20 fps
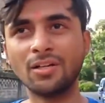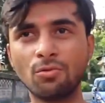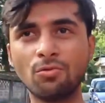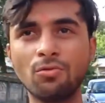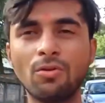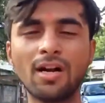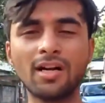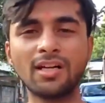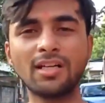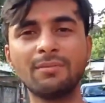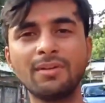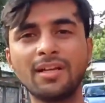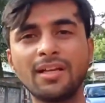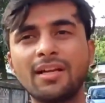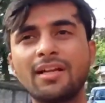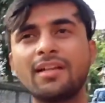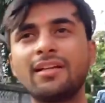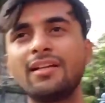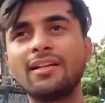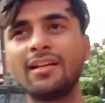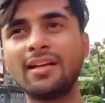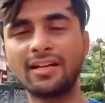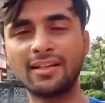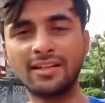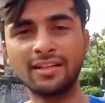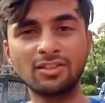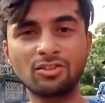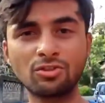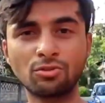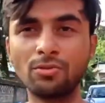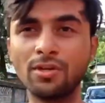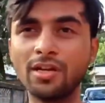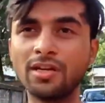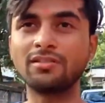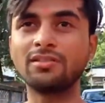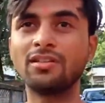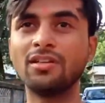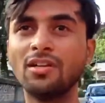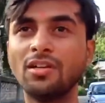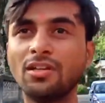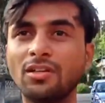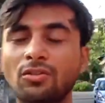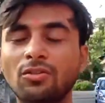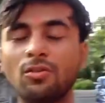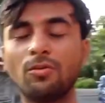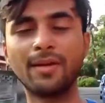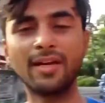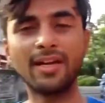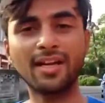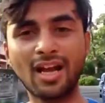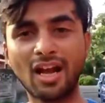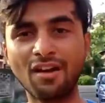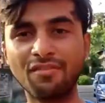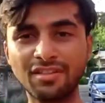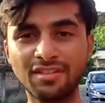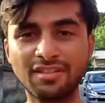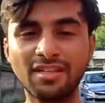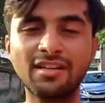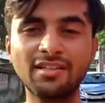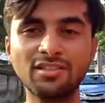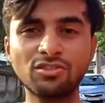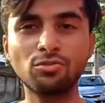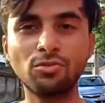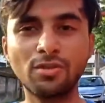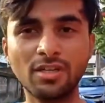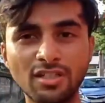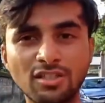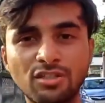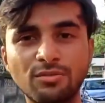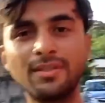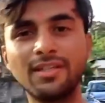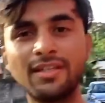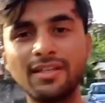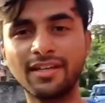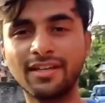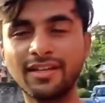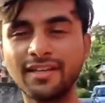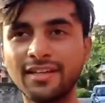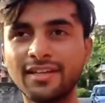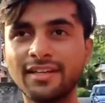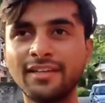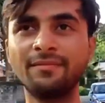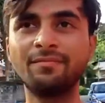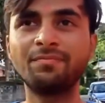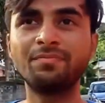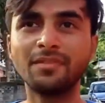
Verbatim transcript: गुवाहाटी में रहते हैं स्टूडेंट्स तो मैंने काफ़ी सारे स्टूडेंट्स भी देखे हैं